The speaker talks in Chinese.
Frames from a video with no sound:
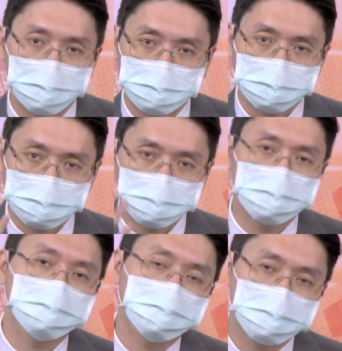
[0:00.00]
就四
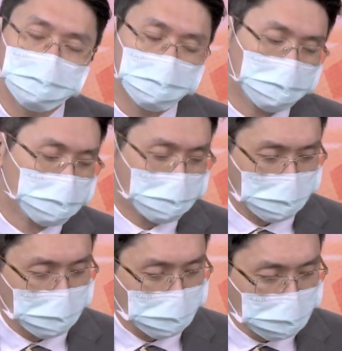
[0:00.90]
分之一。所以
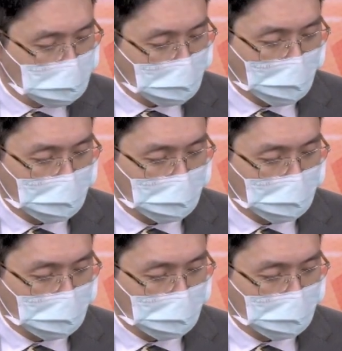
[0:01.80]
这个比价